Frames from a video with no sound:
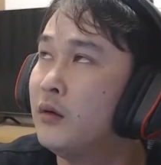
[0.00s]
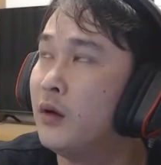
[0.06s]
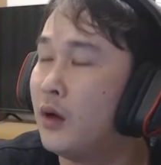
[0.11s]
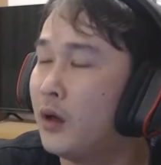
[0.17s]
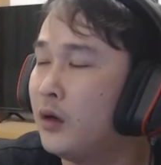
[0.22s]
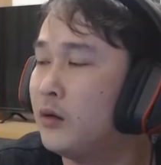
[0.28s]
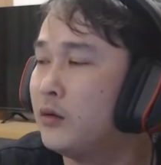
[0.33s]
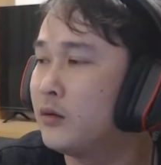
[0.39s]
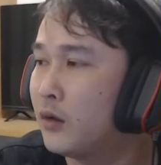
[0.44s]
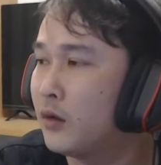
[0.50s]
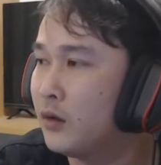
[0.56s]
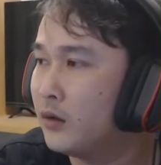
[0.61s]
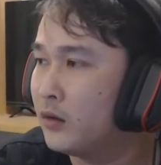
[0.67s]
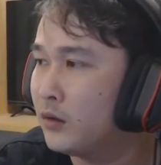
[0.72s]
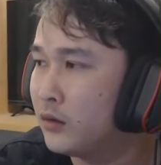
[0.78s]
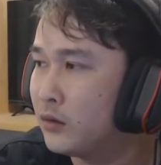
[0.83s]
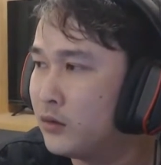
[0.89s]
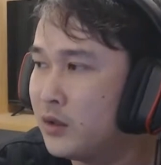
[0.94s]
ừ
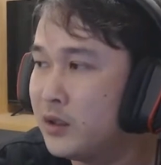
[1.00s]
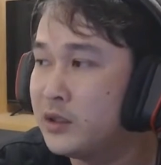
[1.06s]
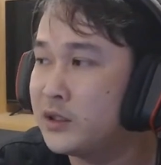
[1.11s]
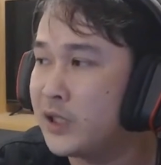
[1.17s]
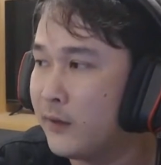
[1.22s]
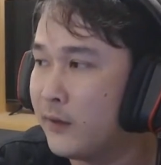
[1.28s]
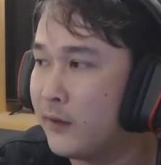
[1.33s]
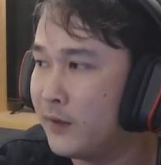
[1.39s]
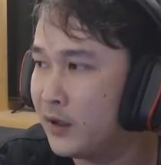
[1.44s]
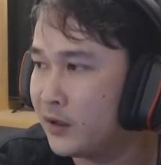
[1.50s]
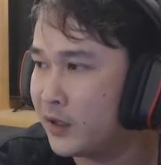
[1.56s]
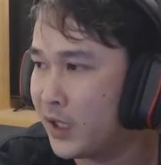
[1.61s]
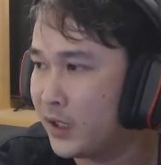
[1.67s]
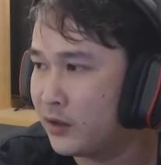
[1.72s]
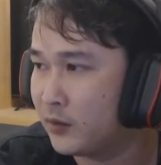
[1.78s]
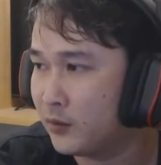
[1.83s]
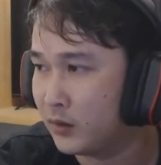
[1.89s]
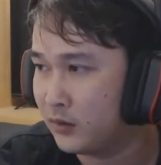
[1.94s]
có chia sẻ với anh Ren
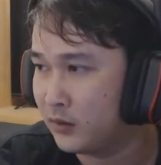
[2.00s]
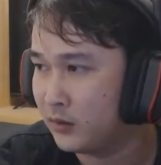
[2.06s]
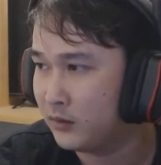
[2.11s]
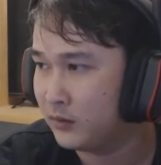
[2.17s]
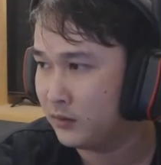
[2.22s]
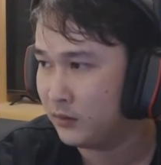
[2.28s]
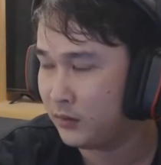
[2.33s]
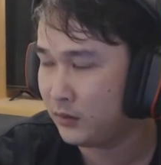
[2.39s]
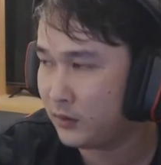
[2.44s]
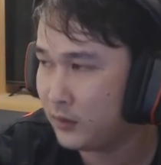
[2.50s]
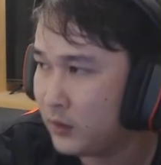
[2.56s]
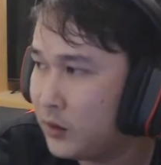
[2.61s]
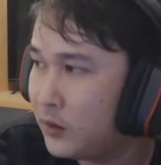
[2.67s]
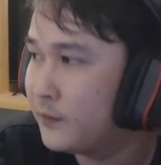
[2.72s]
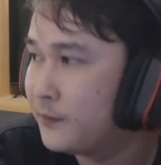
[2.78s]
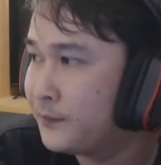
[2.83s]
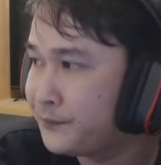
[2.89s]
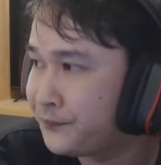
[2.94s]
luôn à